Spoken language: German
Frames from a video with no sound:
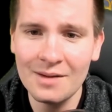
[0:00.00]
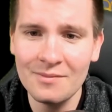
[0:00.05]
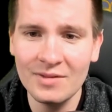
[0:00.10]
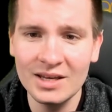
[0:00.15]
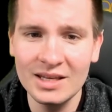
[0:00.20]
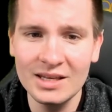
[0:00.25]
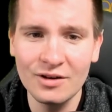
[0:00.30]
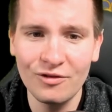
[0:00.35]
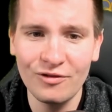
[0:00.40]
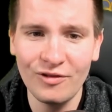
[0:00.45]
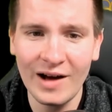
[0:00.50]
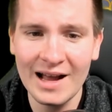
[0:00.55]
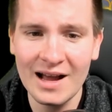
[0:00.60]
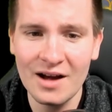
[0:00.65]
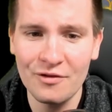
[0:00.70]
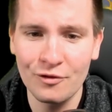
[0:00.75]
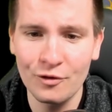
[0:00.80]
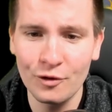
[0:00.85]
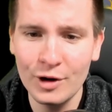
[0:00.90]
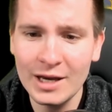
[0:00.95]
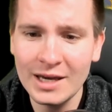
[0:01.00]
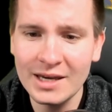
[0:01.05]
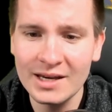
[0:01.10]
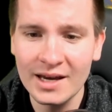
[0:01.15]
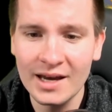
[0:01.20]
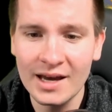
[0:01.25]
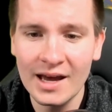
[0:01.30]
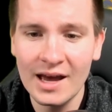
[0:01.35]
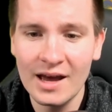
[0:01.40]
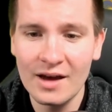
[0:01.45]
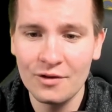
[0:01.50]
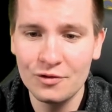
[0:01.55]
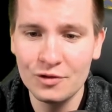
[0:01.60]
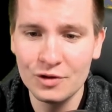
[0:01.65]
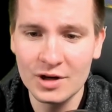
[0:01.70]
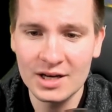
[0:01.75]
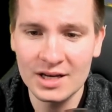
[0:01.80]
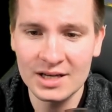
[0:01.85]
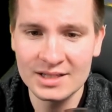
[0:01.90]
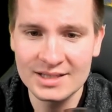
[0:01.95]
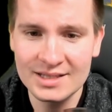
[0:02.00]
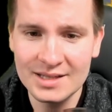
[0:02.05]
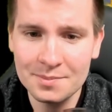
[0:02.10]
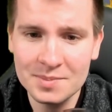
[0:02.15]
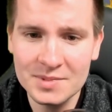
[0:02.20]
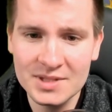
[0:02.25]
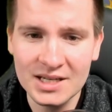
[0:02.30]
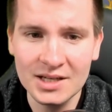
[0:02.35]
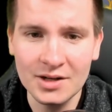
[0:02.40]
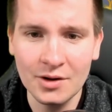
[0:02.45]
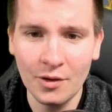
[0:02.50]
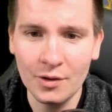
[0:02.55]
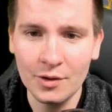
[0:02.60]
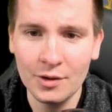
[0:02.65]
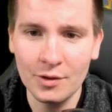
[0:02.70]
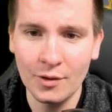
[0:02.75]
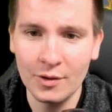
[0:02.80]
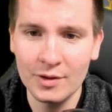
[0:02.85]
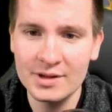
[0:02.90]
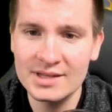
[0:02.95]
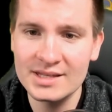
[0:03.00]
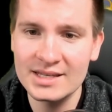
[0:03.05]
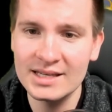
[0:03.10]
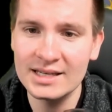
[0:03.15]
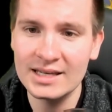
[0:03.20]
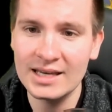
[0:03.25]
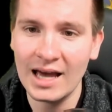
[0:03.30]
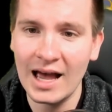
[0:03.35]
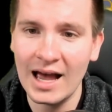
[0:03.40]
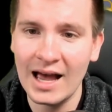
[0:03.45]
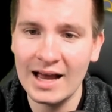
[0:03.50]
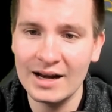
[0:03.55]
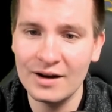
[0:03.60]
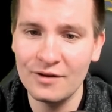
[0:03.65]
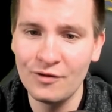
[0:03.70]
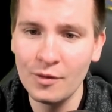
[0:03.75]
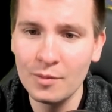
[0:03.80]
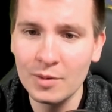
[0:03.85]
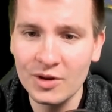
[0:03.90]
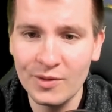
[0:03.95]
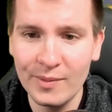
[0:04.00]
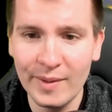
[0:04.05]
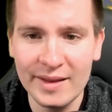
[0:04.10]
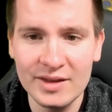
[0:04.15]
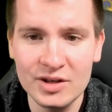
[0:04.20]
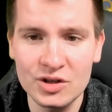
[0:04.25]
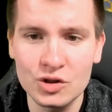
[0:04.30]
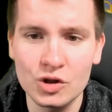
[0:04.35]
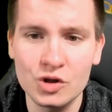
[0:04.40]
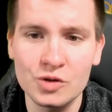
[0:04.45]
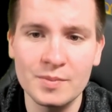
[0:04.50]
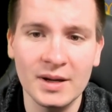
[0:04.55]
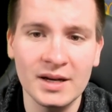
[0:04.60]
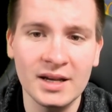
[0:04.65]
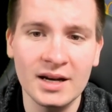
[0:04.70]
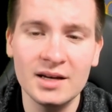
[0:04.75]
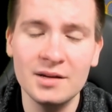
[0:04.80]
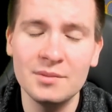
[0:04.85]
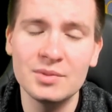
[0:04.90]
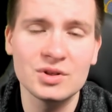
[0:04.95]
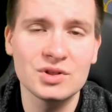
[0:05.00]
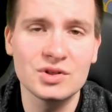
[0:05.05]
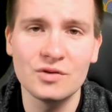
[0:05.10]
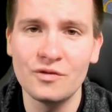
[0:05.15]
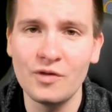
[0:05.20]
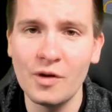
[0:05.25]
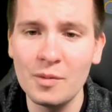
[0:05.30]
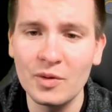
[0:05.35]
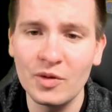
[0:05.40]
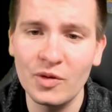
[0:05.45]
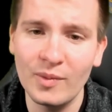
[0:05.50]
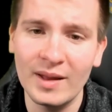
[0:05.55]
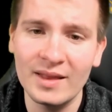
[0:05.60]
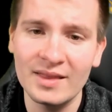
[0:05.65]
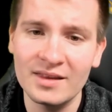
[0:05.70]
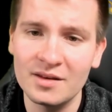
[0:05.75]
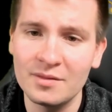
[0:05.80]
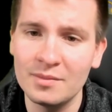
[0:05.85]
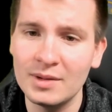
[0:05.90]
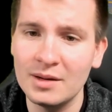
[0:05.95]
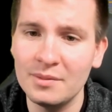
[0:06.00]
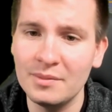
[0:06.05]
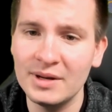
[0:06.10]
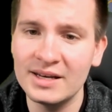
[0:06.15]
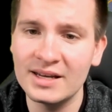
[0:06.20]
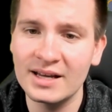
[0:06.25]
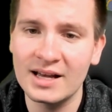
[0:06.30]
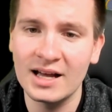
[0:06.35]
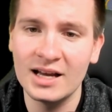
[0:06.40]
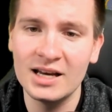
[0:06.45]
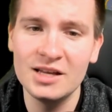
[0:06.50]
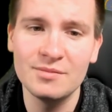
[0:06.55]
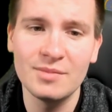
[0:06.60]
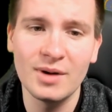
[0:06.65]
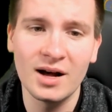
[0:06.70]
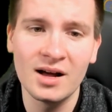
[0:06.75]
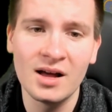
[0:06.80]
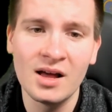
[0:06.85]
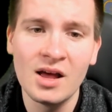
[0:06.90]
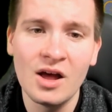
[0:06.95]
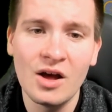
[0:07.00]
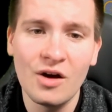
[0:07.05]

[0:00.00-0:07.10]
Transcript: wir hier Fire Freak für 17,99 eine 25 Schuss Batterie bis zu 25 mm Kaliber,